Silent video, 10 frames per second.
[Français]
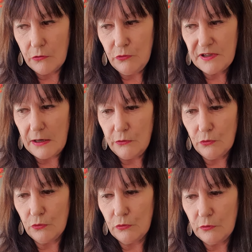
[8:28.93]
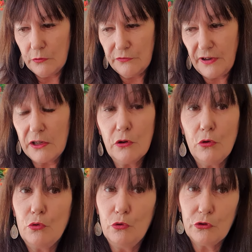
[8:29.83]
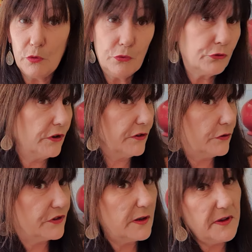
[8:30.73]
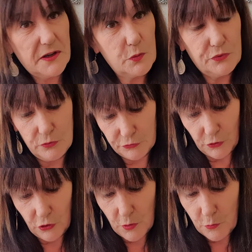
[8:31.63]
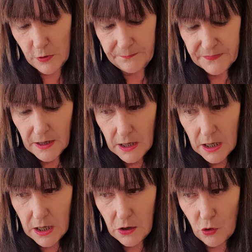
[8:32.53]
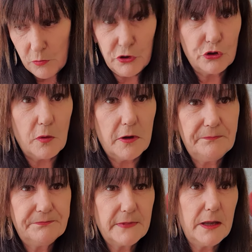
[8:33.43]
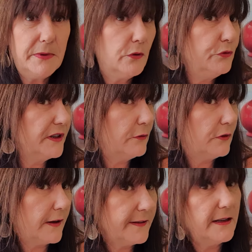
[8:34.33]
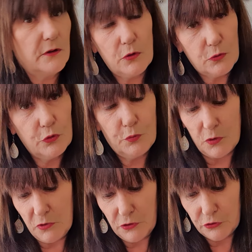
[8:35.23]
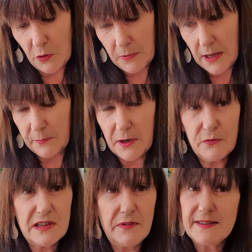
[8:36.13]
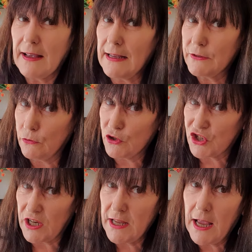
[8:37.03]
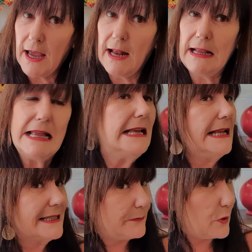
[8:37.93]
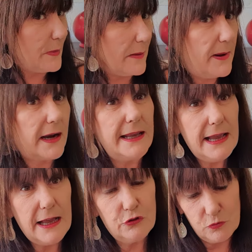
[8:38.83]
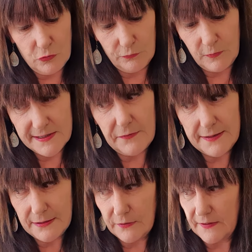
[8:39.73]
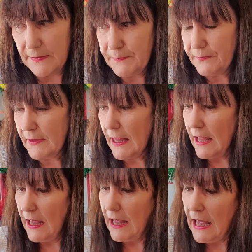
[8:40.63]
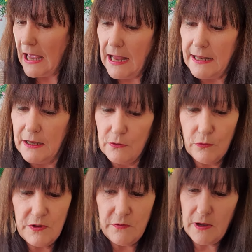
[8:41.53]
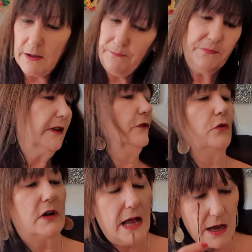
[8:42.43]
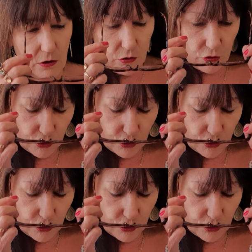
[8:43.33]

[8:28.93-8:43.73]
nous allions faire une rencontre, hein, pour ceux qui sont célibataires depuis longtemps, comme moi, au mois d'octobre eh bien, nous allons voir s'il y a une rencontre pour le mois d'octobre. Après, vous savez que ça reste général, ça ne peut pas parler à tout le monde, vous savez ça aussi. Allez, on y va. Donc là, euh,